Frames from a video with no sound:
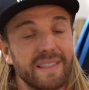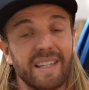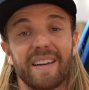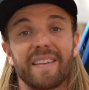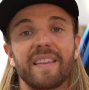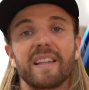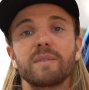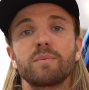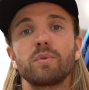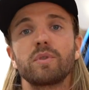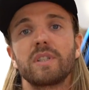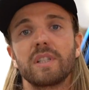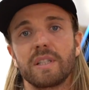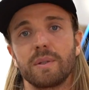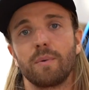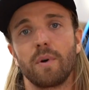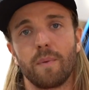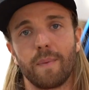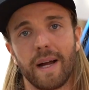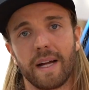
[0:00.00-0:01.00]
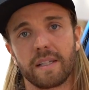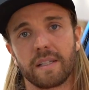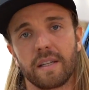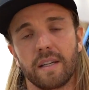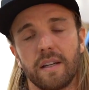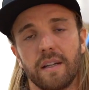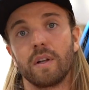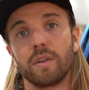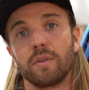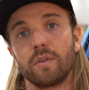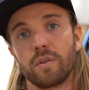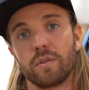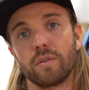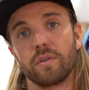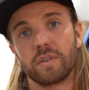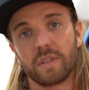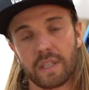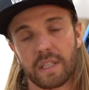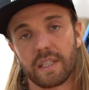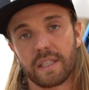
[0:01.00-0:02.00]
tardas muchísimo más cuando
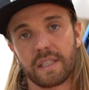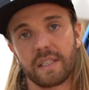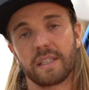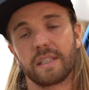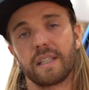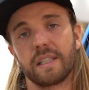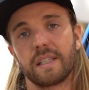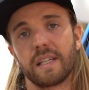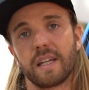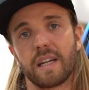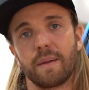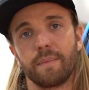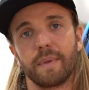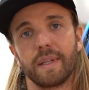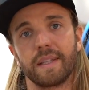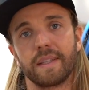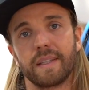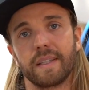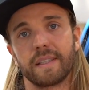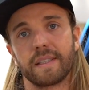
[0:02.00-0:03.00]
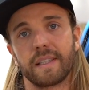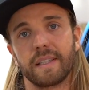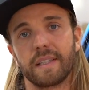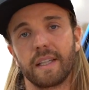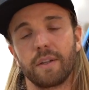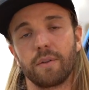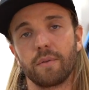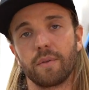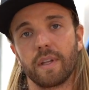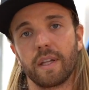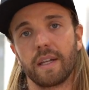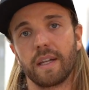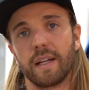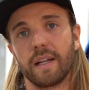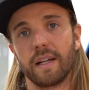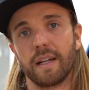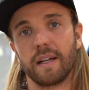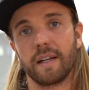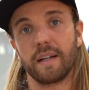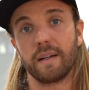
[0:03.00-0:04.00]
no tienes estas herramientas que te ayudan
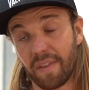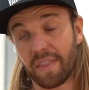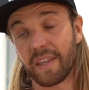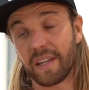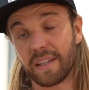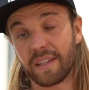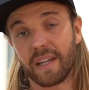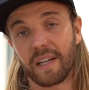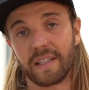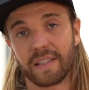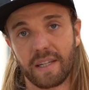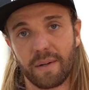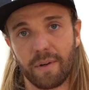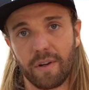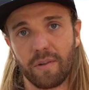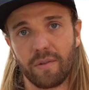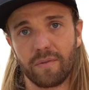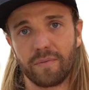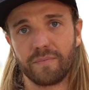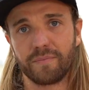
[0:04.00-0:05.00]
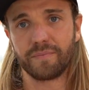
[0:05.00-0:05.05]
a facilitar el trabajo.